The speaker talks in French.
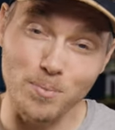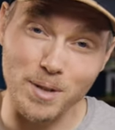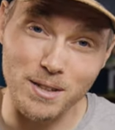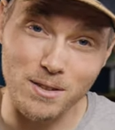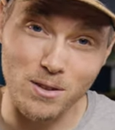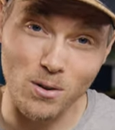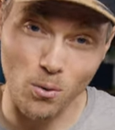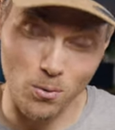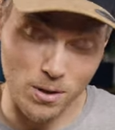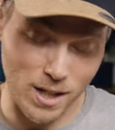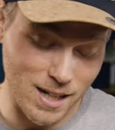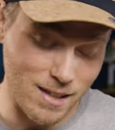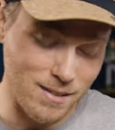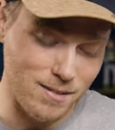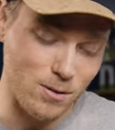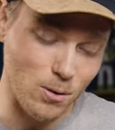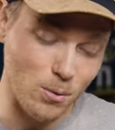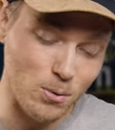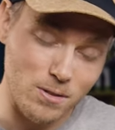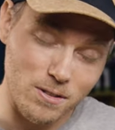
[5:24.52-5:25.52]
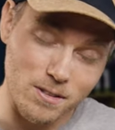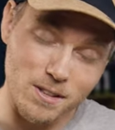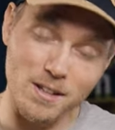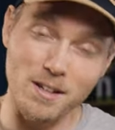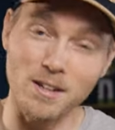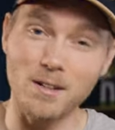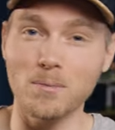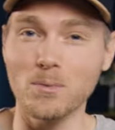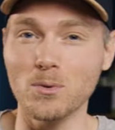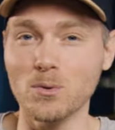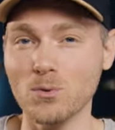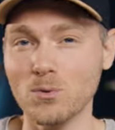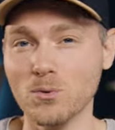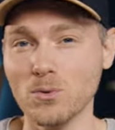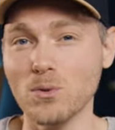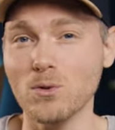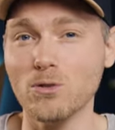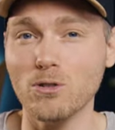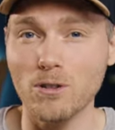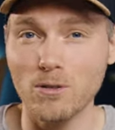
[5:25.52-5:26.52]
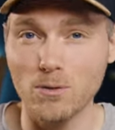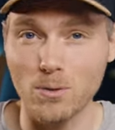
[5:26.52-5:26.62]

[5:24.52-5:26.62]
maintenant. On a les anciens menus de chez